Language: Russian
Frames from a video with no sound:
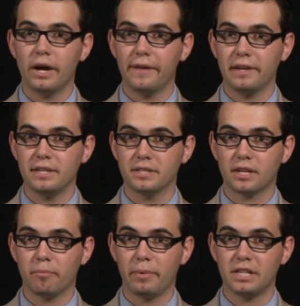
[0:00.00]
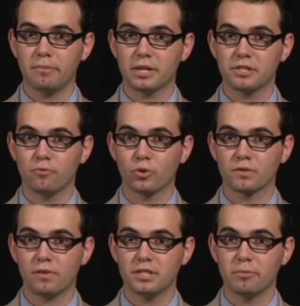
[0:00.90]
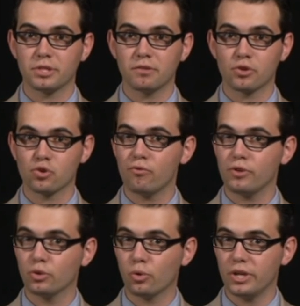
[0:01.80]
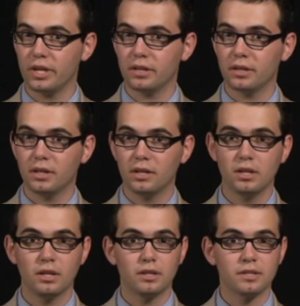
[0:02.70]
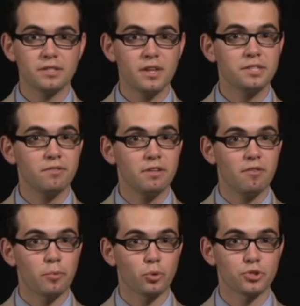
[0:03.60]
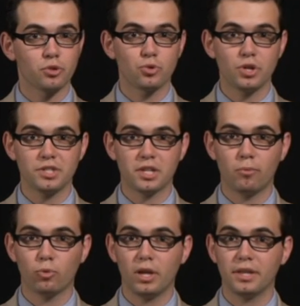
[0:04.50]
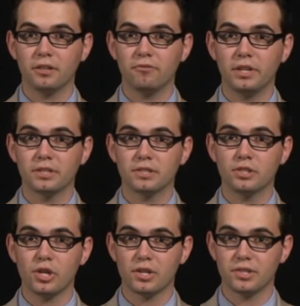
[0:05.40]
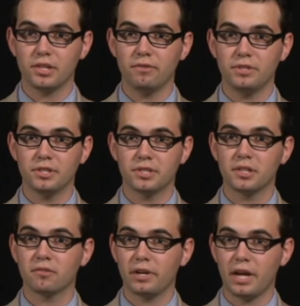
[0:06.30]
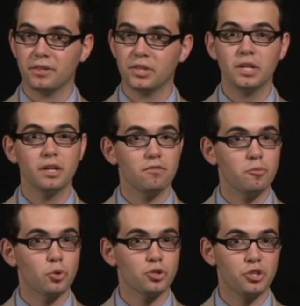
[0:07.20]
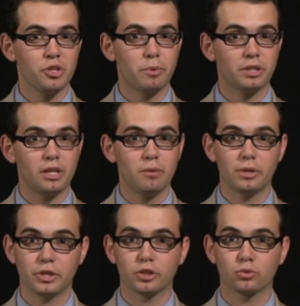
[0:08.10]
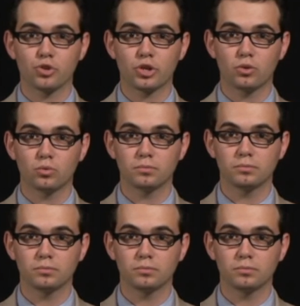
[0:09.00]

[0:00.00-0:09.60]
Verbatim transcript: аналитик компании Maxi Forex Владимир Севашов и другие. Задать свои вопросы участникам онлайн-конференции «Частные инвестиции. Варианты» вы можете на портале банкир.ру.